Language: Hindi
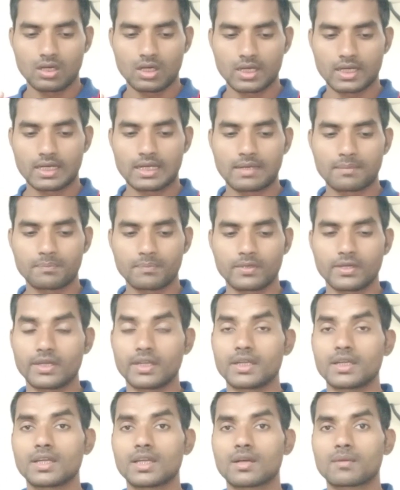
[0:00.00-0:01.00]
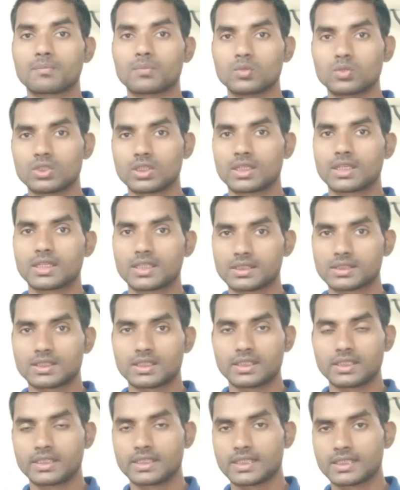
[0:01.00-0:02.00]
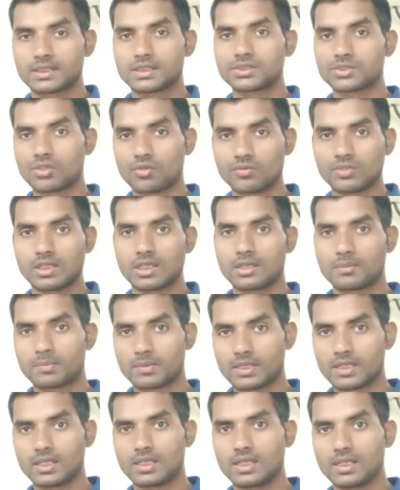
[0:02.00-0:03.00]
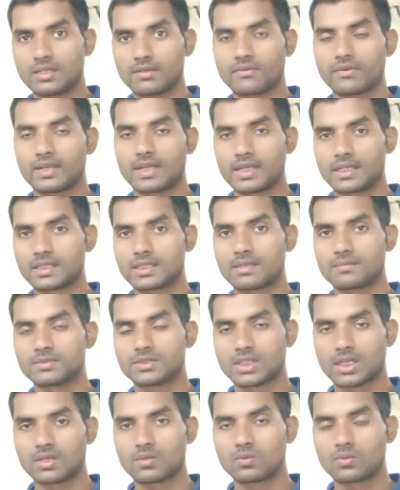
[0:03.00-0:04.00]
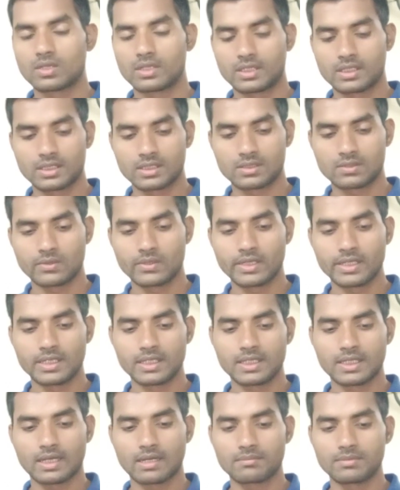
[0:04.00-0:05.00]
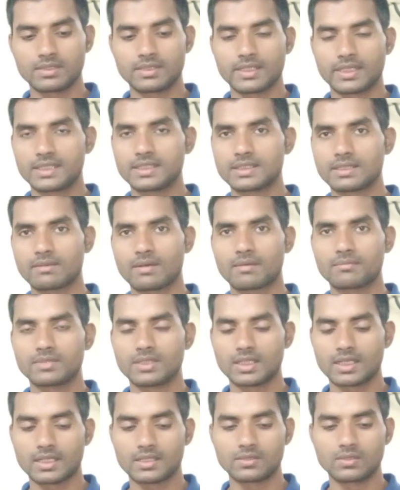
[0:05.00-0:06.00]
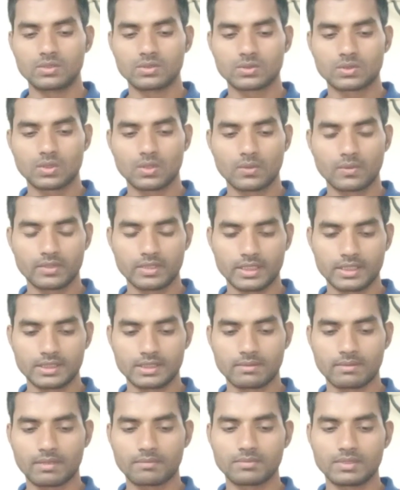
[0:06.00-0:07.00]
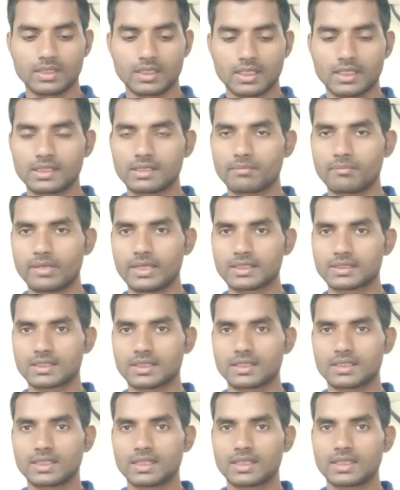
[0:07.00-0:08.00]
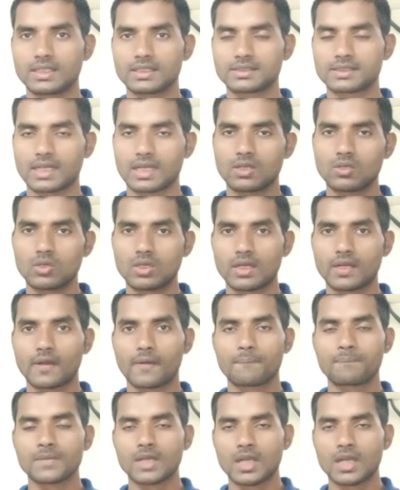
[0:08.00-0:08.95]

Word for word: अगर आप एयर इंडिया को पूछेंगे कि सर इंडिया से सऊदी अरब के लिए फ़्लाइट कब चालू करेंगे तो एयर इंडिया अभी यही जवाब दे रहा है दोस्तों यही जवाब दे रहा है कि बाईस कंट्री के लिए चालू है